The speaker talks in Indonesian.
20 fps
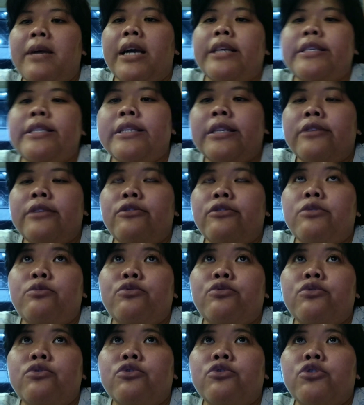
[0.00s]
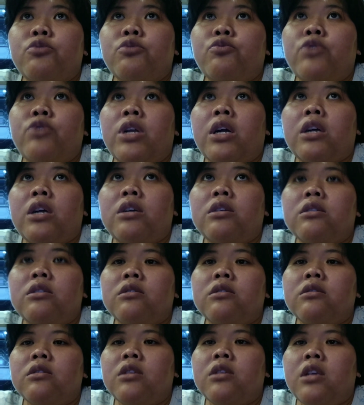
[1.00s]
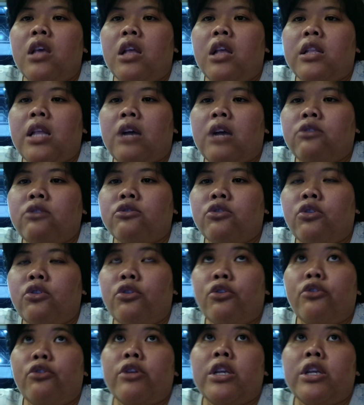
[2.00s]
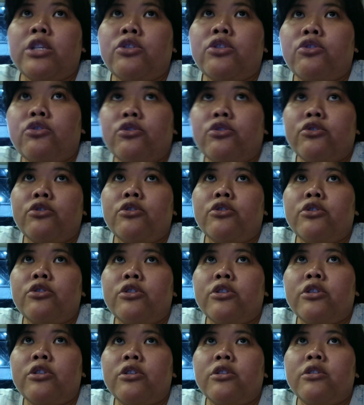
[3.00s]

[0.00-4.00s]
makan sini gua bungkus pulang takut corona coy